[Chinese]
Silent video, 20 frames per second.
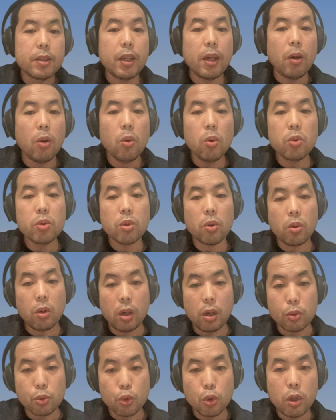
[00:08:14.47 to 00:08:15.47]
在欧洲，
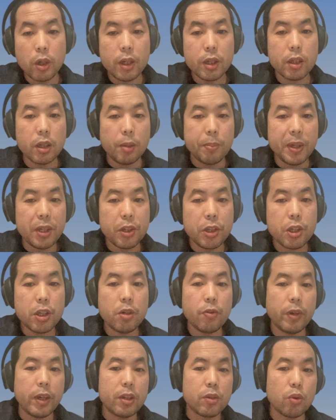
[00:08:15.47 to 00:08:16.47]
啊，创业者被
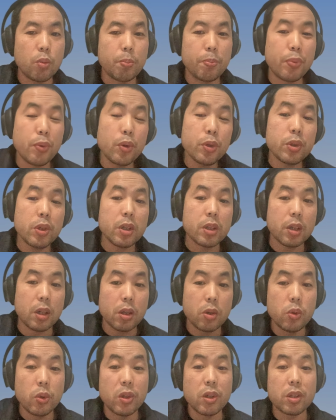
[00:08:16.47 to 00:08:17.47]
视为这种剥削
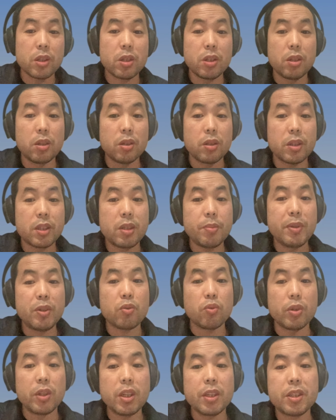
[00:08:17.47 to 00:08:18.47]
者或者是资
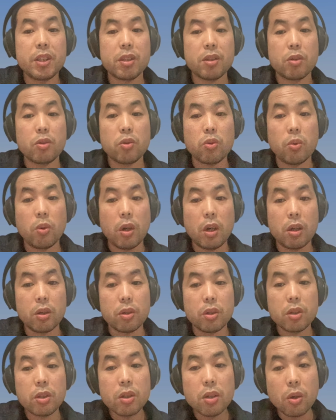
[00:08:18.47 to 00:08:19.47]
本主义的寄生虫
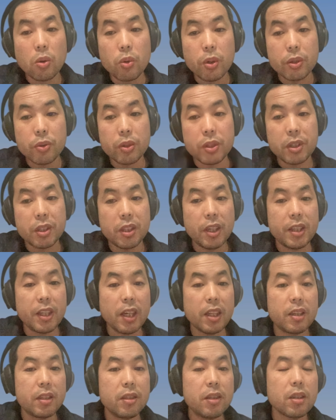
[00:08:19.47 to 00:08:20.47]
啊，社会对企业
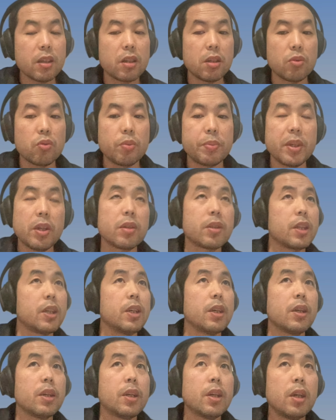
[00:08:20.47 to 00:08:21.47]
家的认可度比较
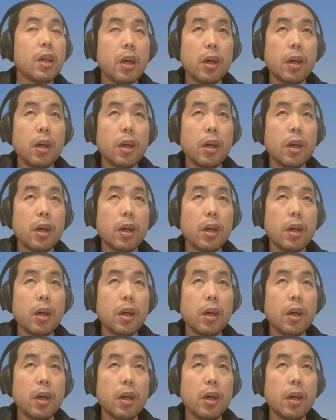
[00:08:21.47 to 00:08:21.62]
低，